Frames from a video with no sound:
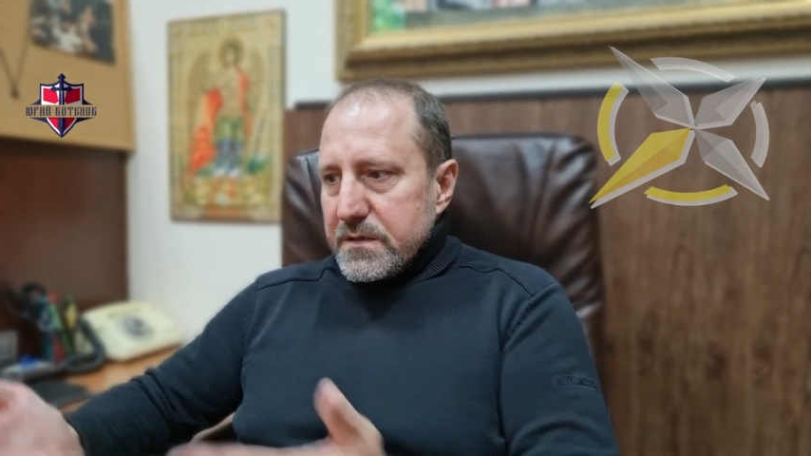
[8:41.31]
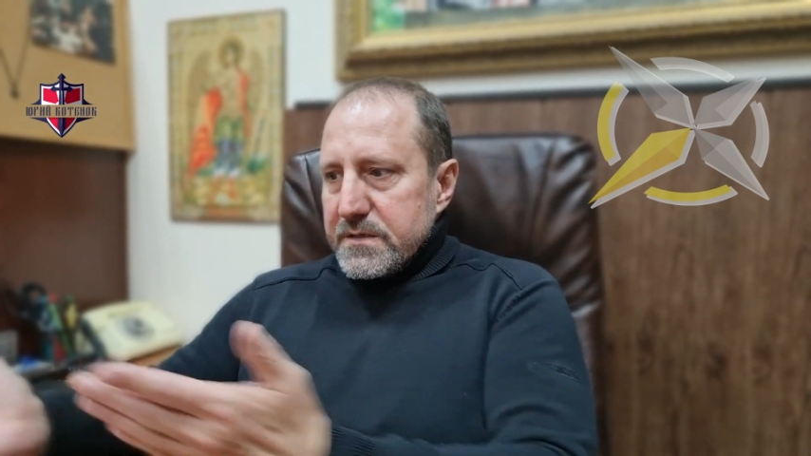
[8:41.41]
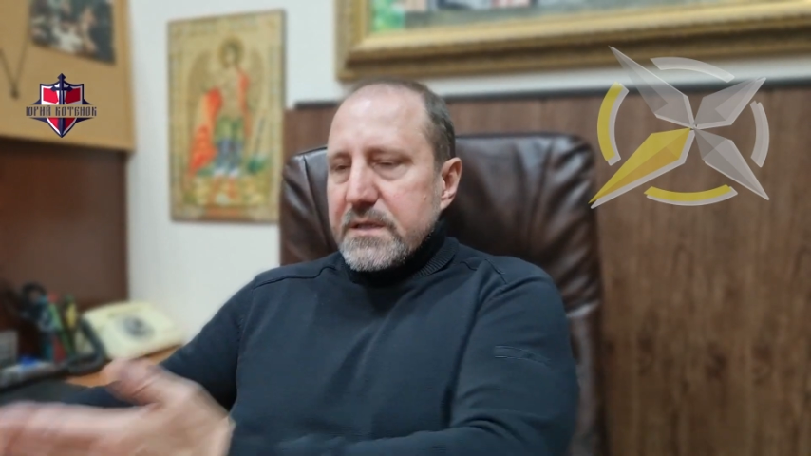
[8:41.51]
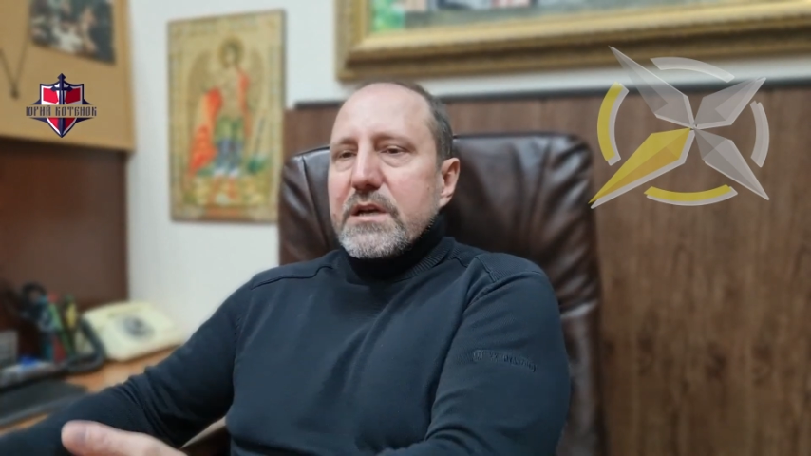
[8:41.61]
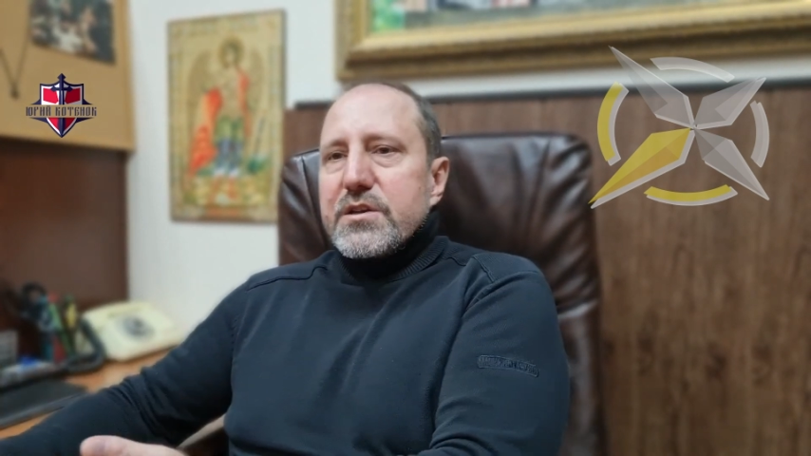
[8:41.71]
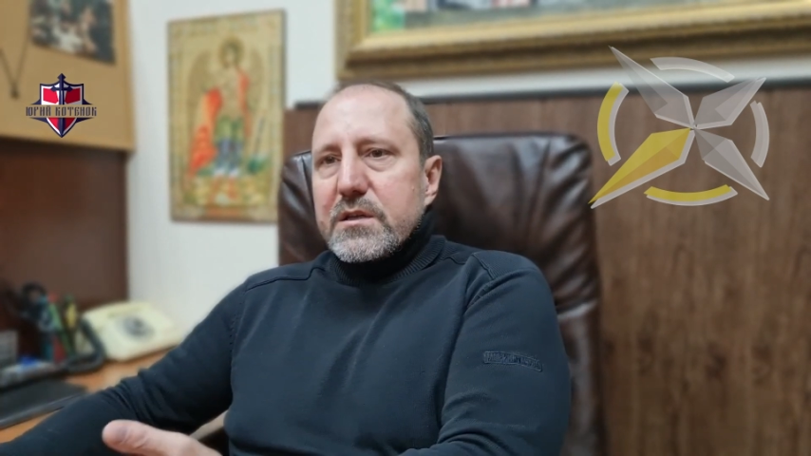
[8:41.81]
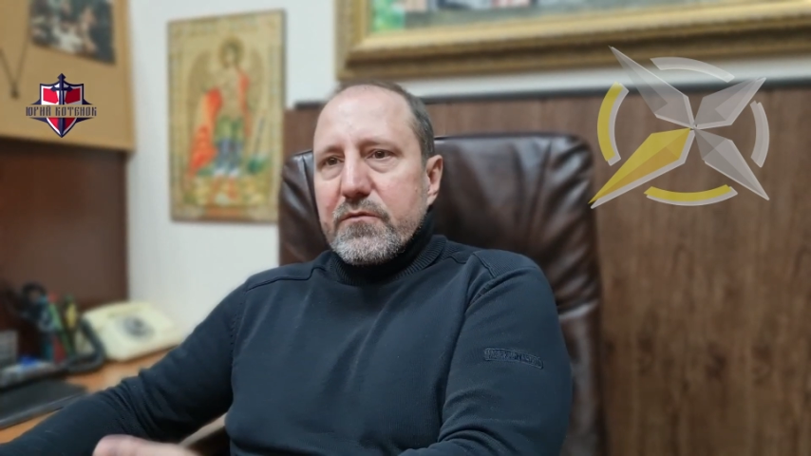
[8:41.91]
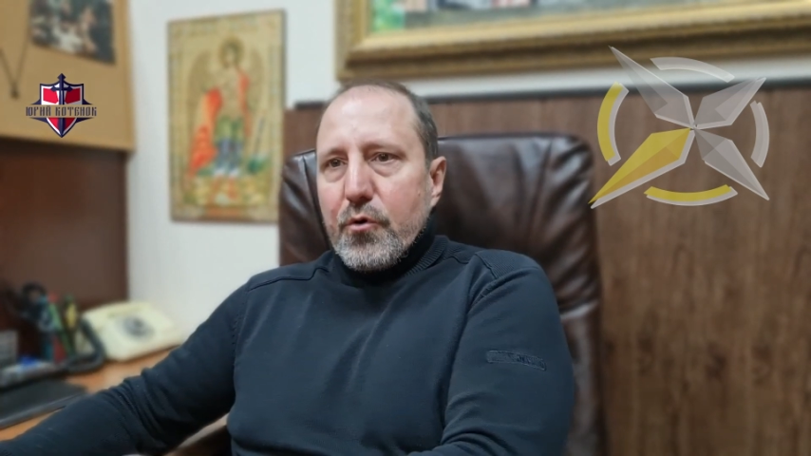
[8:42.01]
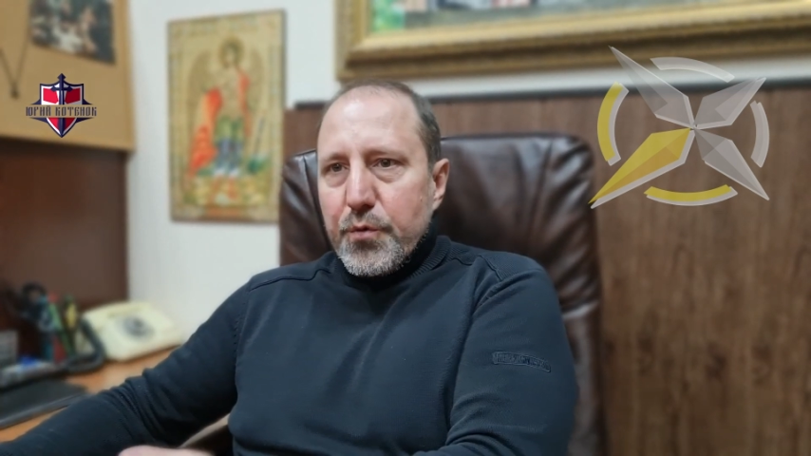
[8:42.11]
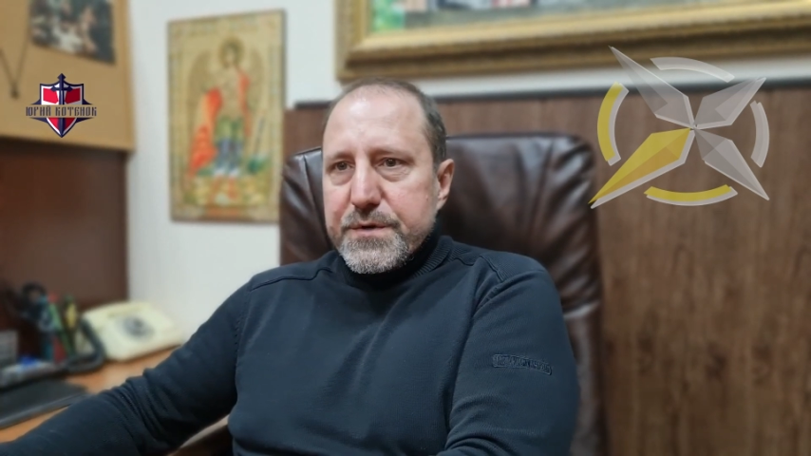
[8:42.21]
задачи
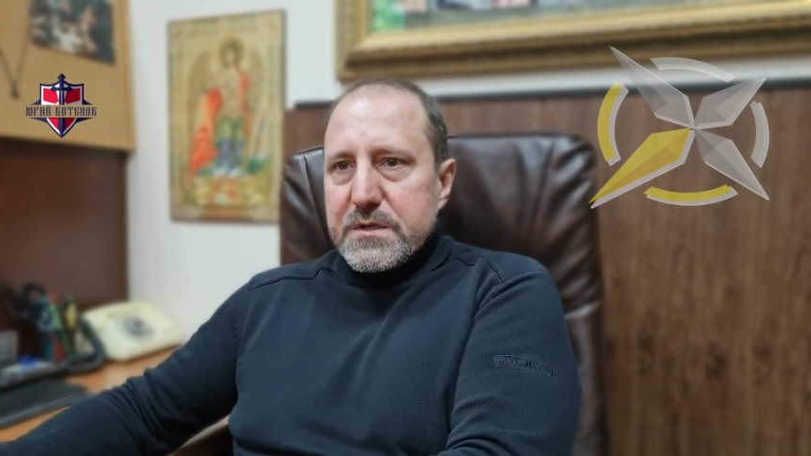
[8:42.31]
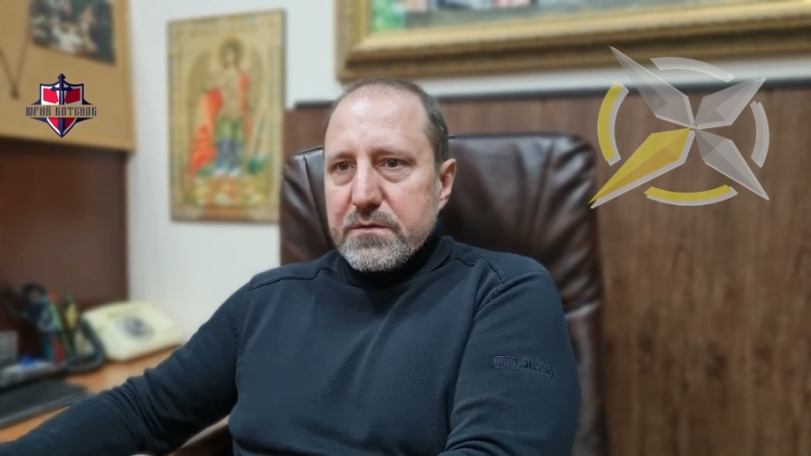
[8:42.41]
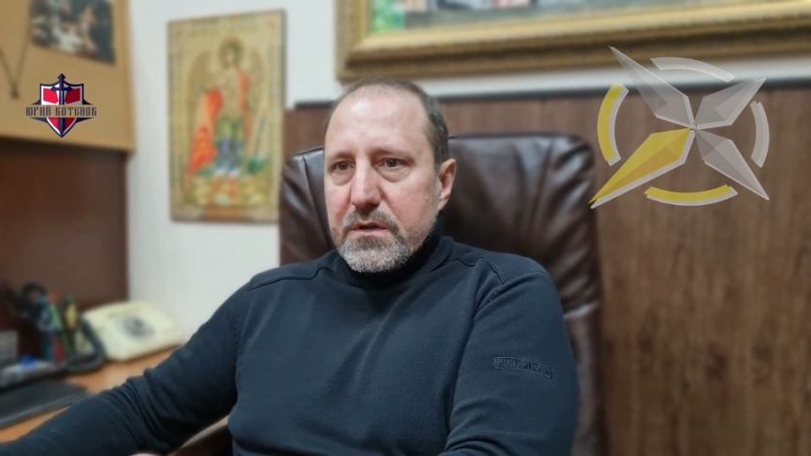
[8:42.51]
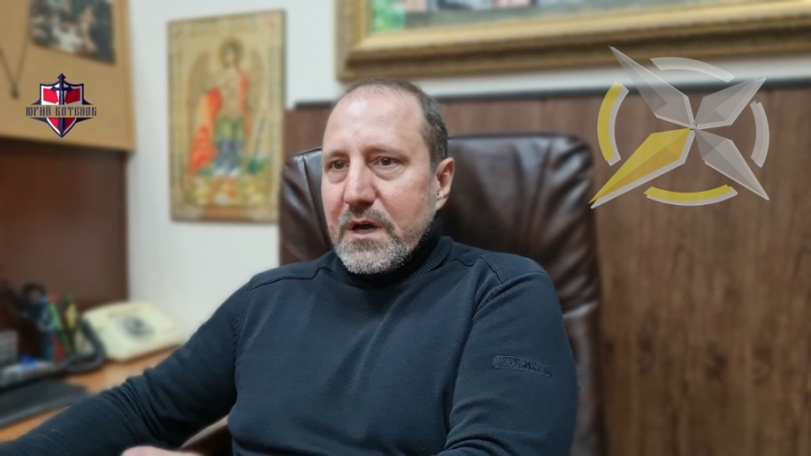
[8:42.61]
этого общества.